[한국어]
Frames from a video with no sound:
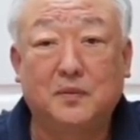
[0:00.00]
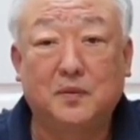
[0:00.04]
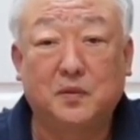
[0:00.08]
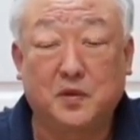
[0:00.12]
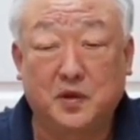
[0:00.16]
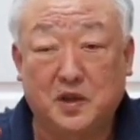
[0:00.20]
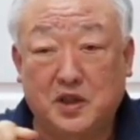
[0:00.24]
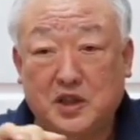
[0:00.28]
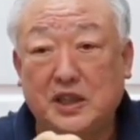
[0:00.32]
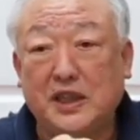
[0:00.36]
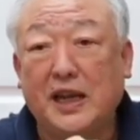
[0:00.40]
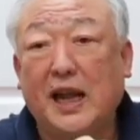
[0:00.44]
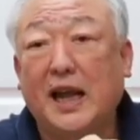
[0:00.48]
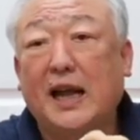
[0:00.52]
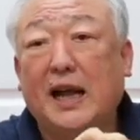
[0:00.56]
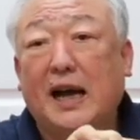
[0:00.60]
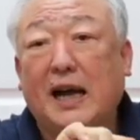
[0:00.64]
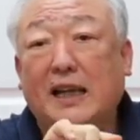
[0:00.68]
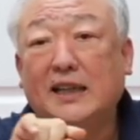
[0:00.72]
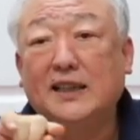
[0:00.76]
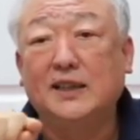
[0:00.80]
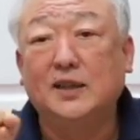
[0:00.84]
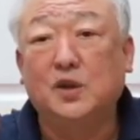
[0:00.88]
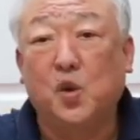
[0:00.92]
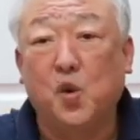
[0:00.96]

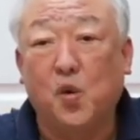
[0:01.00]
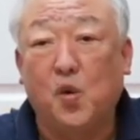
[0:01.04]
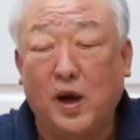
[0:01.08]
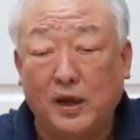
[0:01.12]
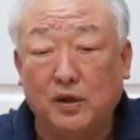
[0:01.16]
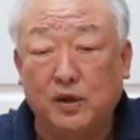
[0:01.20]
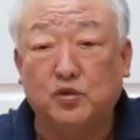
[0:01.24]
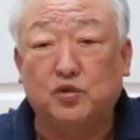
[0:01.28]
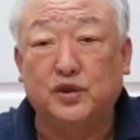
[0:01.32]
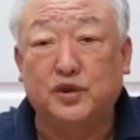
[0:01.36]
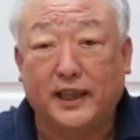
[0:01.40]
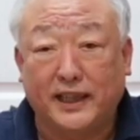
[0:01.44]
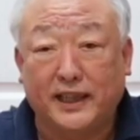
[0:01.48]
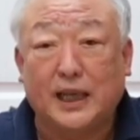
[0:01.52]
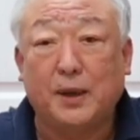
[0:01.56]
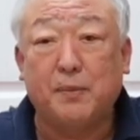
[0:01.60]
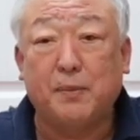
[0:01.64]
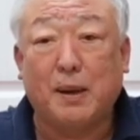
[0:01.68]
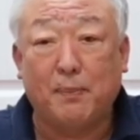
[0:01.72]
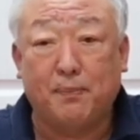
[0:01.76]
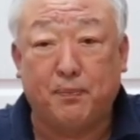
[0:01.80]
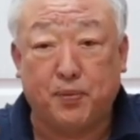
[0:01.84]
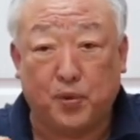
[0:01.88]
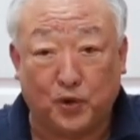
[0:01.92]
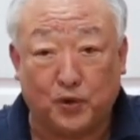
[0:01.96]
지나가는 동안
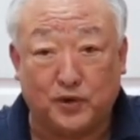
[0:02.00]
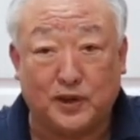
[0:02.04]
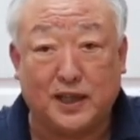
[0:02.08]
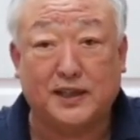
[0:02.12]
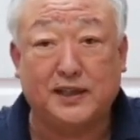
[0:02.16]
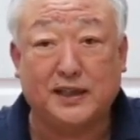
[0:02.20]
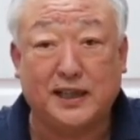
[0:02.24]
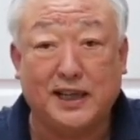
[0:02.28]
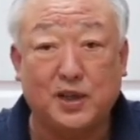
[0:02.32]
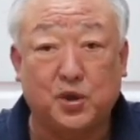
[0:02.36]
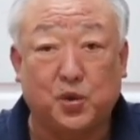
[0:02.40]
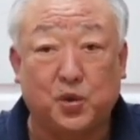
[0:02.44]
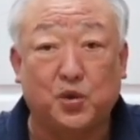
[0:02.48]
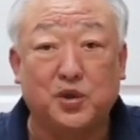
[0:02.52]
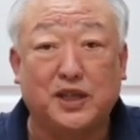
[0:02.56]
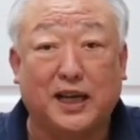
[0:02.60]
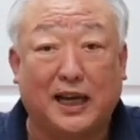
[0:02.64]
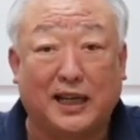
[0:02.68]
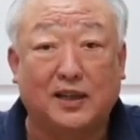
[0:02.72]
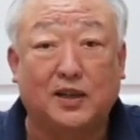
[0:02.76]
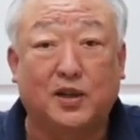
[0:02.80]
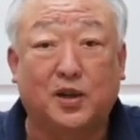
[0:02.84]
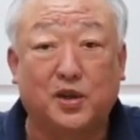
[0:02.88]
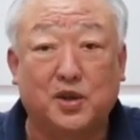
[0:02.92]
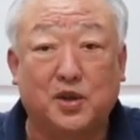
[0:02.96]
우리에게만 프로세싱이
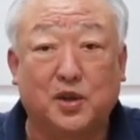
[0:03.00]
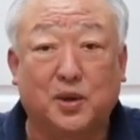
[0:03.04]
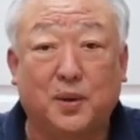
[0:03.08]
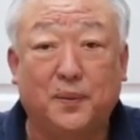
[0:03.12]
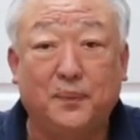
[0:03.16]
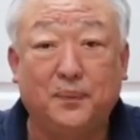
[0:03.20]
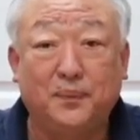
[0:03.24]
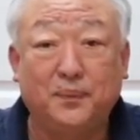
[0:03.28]
존재하는 거죠.